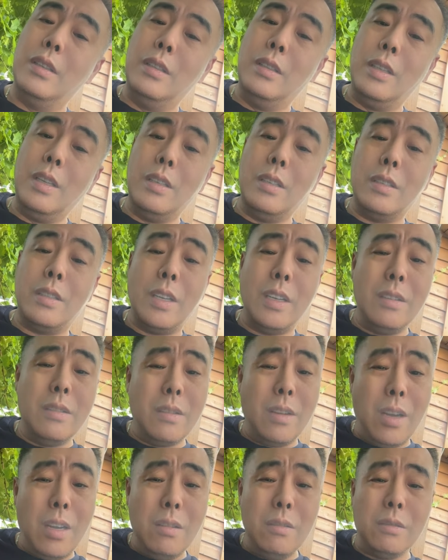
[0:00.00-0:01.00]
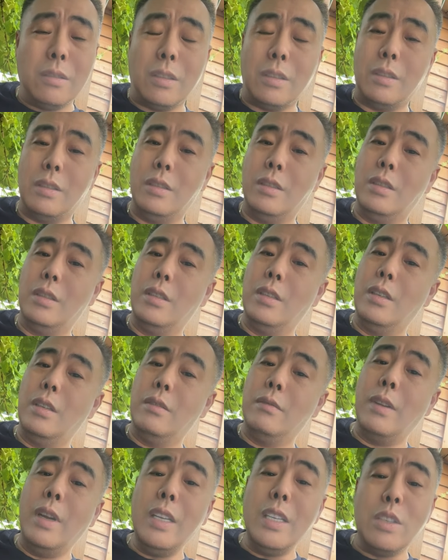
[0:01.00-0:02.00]
但是谁知道呢？
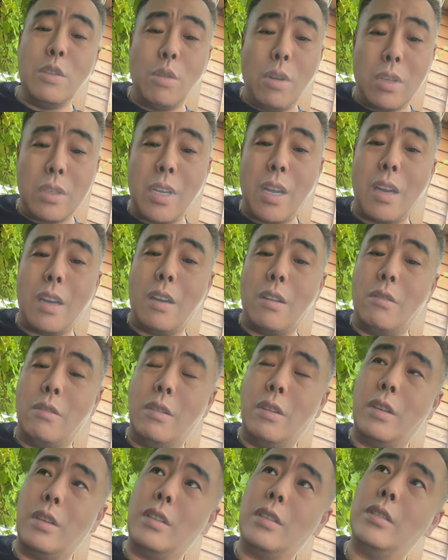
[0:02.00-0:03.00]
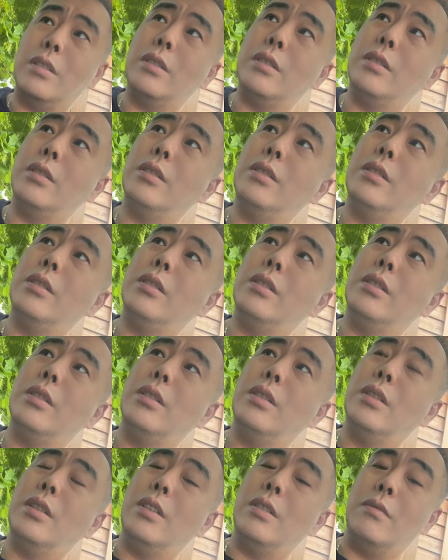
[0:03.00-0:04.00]
万一撞枪口上呢？
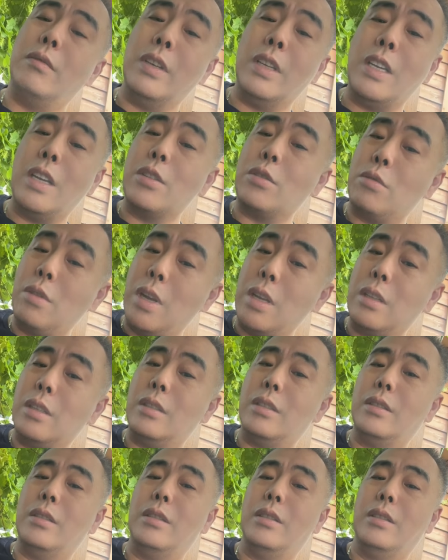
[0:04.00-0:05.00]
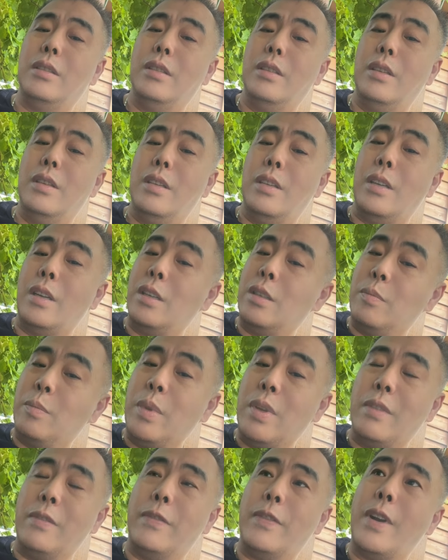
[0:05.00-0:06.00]
我一看算了，还是
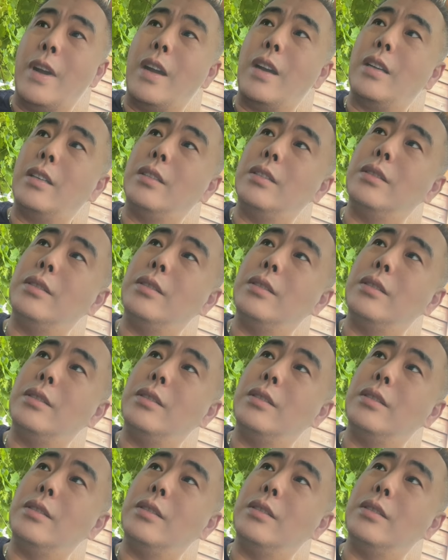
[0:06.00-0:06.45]
别发了。